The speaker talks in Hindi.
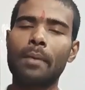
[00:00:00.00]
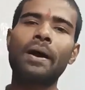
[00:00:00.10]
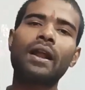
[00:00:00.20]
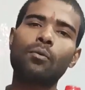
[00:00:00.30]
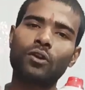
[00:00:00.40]

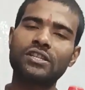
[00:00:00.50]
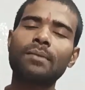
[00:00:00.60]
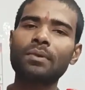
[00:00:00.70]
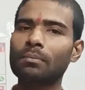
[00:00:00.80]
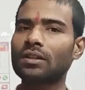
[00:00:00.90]
हमारा
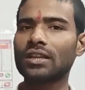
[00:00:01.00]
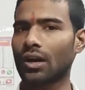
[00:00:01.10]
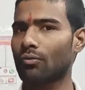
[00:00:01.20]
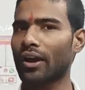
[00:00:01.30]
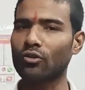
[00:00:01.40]
व्हाट्सएप नंबर
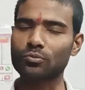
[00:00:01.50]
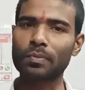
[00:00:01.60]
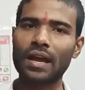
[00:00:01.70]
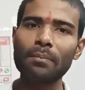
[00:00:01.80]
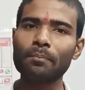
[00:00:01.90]
दिया हुआ है उस
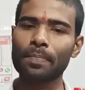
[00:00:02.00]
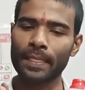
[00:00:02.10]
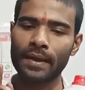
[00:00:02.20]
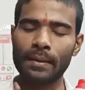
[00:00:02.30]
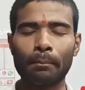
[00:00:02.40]
पर आप
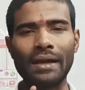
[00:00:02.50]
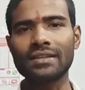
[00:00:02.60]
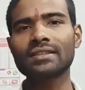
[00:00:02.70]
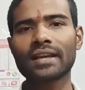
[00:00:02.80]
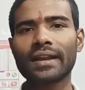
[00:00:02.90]

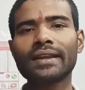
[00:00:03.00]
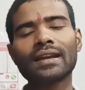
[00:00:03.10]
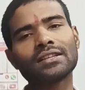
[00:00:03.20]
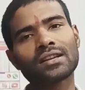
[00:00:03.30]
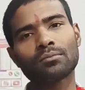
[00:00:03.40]
मैसेज
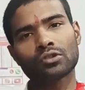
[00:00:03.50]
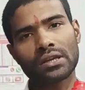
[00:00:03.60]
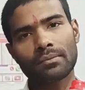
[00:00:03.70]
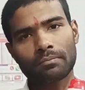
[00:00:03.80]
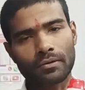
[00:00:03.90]
करेंगे कि सर
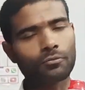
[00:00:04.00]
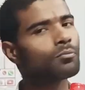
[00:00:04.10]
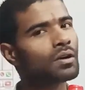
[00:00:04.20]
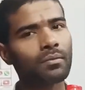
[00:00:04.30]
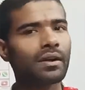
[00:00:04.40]
मुझे
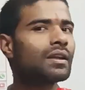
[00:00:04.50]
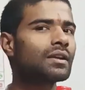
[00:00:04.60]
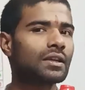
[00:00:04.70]
परफ्यूम मंगवानी